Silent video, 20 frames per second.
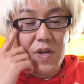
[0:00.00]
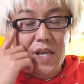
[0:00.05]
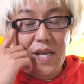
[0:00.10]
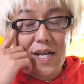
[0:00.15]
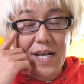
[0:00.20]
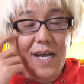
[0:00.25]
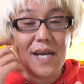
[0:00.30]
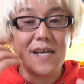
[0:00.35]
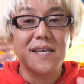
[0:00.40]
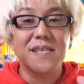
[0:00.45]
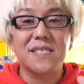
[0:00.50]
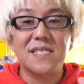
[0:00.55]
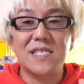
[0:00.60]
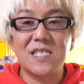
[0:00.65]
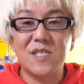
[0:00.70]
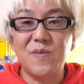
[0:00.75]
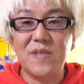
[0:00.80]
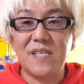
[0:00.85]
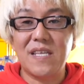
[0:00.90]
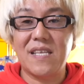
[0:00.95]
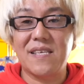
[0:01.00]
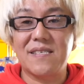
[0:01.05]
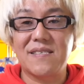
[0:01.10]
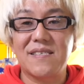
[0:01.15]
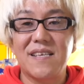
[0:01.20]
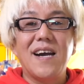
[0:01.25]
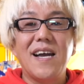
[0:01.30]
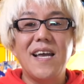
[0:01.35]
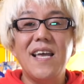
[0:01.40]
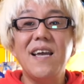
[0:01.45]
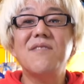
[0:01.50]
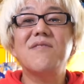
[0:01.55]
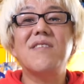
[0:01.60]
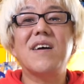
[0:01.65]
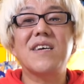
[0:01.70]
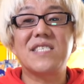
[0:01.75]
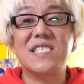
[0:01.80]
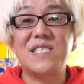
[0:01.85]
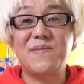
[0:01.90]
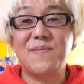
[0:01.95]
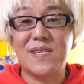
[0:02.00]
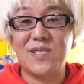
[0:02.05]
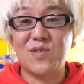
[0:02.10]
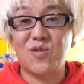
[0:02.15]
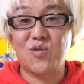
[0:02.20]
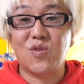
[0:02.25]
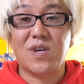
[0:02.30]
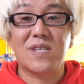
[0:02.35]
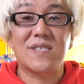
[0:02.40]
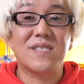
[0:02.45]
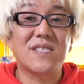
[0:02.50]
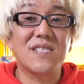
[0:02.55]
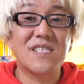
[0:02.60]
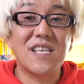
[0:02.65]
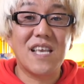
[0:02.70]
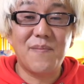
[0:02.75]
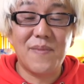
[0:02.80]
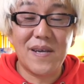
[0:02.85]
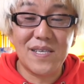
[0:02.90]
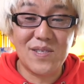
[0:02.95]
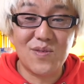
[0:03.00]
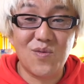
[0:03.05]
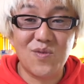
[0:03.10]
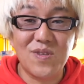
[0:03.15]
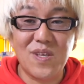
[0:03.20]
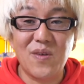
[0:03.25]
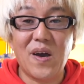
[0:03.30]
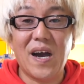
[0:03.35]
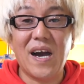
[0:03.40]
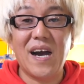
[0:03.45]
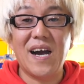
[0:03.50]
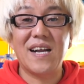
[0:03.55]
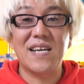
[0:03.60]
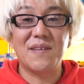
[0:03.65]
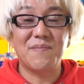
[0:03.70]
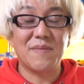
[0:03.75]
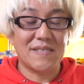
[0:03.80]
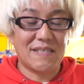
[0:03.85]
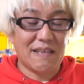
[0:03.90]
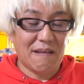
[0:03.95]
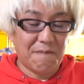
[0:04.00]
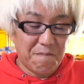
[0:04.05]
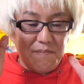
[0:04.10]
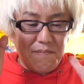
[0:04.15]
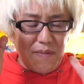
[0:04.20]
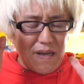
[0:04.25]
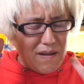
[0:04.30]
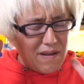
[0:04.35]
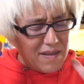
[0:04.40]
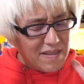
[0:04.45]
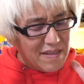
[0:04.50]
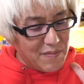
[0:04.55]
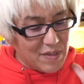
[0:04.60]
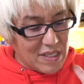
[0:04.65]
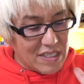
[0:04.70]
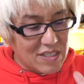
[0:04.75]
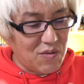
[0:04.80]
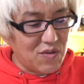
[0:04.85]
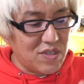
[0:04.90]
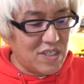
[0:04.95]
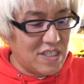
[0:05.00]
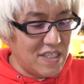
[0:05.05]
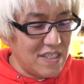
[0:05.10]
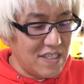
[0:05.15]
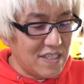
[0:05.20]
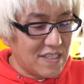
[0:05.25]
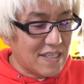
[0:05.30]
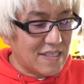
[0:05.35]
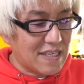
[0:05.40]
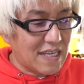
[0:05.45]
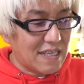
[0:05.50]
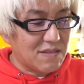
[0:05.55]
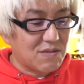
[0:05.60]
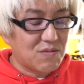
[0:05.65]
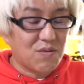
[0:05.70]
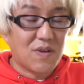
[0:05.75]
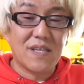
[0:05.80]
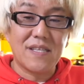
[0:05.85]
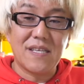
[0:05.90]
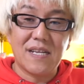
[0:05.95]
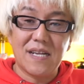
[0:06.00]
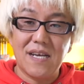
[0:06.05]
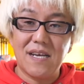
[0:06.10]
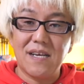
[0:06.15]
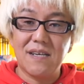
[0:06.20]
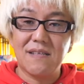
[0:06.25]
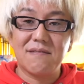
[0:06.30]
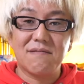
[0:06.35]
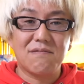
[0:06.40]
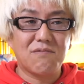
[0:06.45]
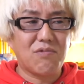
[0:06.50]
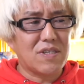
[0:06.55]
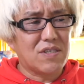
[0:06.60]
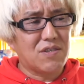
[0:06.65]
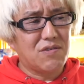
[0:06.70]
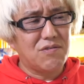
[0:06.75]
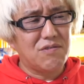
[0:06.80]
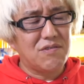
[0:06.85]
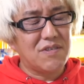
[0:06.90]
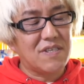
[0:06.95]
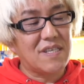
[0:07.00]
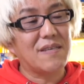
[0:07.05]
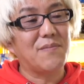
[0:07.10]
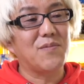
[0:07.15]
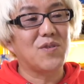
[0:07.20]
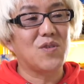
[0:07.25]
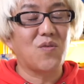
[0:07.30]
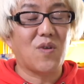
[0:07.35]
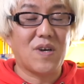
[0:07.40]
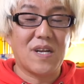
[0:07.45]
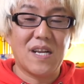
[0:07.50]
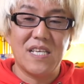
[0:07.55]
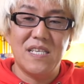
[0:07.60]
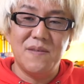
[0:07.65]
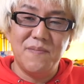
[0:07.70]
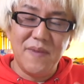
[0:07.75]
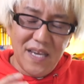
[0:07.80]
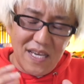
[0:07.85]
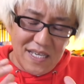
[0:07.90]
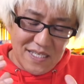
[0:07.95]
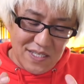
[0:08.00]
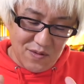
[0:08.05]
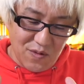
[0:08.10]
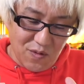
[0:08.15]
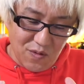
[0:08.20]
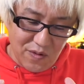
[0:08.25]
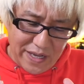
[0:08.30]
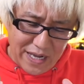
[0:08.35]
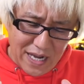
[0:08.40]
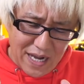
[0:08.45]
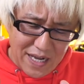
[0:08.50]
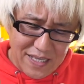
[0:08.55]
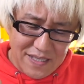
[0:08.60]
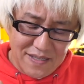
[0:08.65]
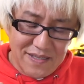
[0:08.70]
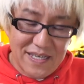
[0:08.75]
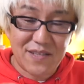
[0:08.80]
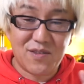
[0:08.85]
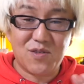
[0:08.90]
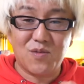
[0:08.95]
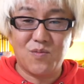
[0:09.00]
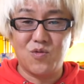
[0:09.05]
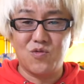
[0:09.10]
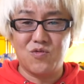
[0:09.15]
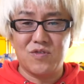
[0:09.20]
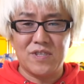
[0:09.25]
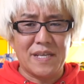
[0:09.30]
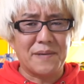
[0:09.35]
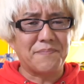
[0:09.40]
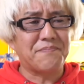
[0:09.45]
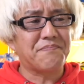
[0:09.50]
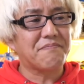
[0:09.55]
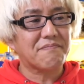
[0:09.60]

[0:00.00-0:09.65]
れが全てです。早く走りましょうとか続けましょうではありません。まあでもね、初心者さんとかなら、とか中級者さんもそうかな、イメージを描きづらいと思うんで、